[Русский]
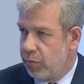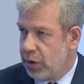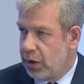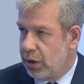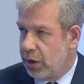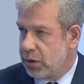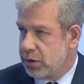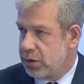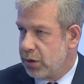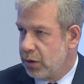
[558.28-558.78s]

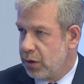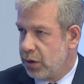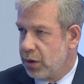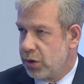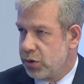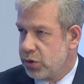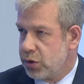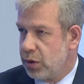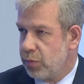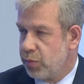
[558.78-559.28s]
миграция, она
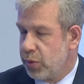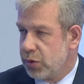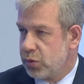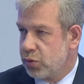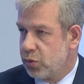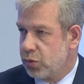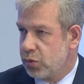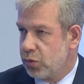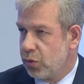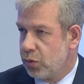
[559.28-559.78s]
каждый день
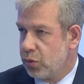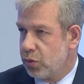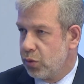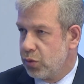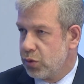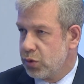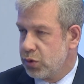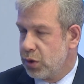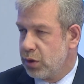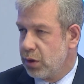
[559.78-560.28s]
присутствует. То
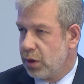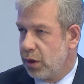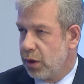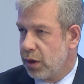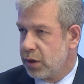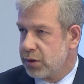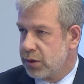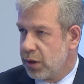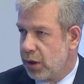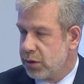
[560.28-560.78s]
есть жители
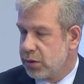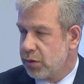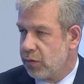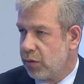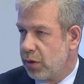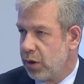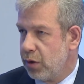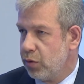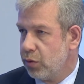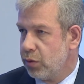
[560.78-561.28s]

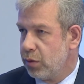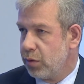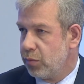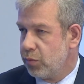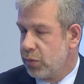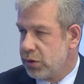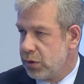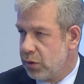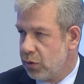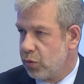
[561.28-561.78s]
Оксайского района,
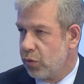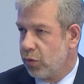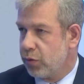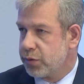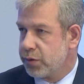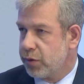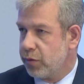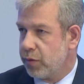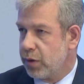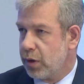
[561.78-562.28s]

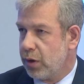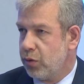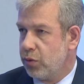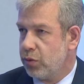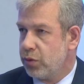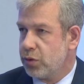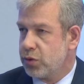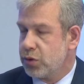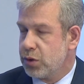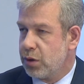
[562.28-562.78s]
Мясниковского
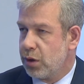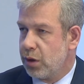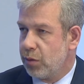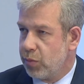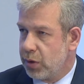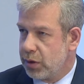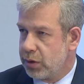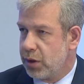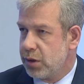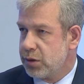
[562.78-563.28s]
района, жители
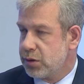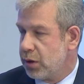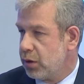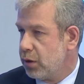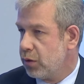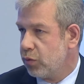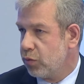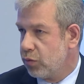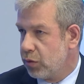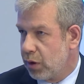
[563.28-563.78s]
Батайска
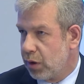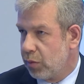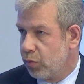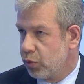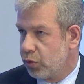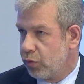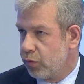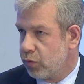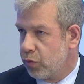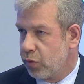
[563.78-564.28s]
едут на
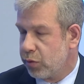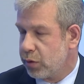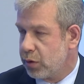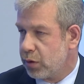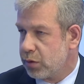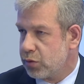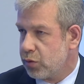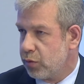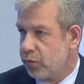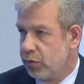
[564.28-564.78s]
работу в город
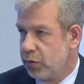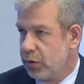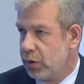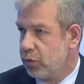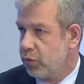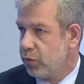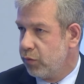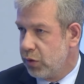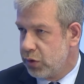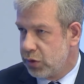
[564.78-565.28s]

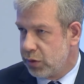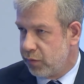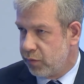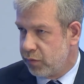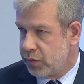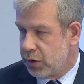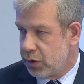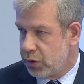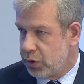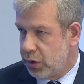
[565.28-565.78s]
Ростов-на-Дону вечером
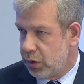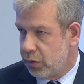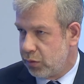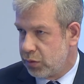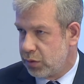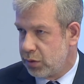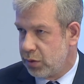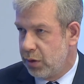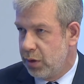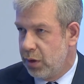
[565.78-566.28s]

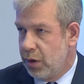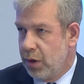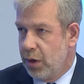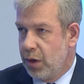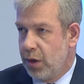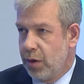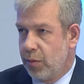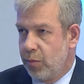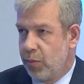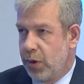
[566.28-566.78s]
возвращаются.
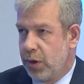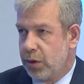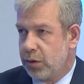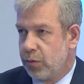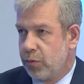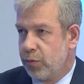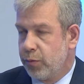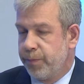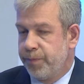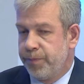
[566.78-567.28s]

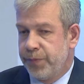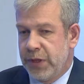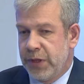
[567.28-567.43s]
Поэтому